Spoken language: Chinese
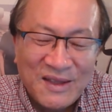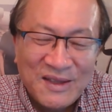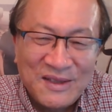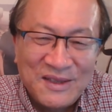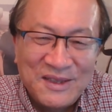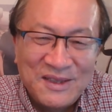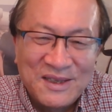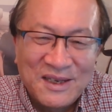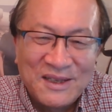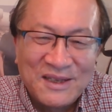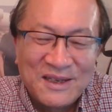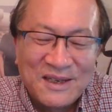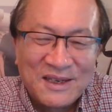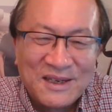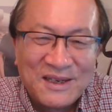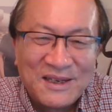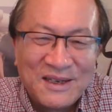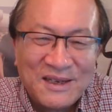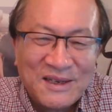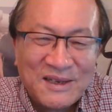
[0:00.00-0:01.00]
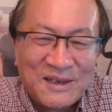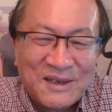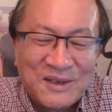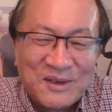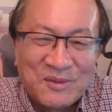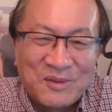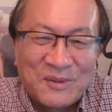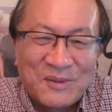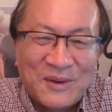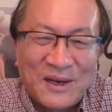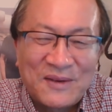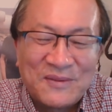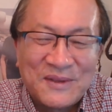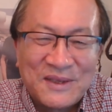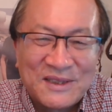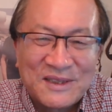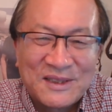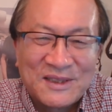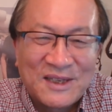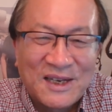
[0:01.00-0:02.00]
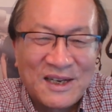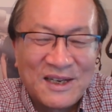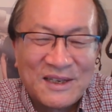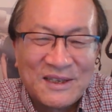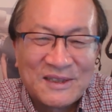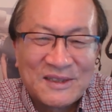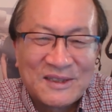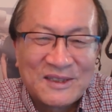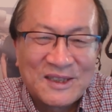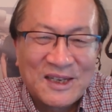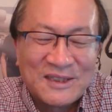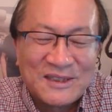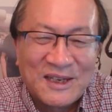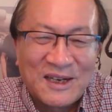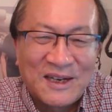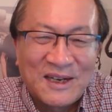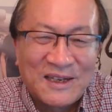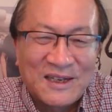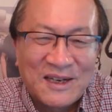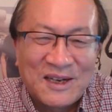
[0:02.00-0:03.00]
你想那个我爸爸那是参参加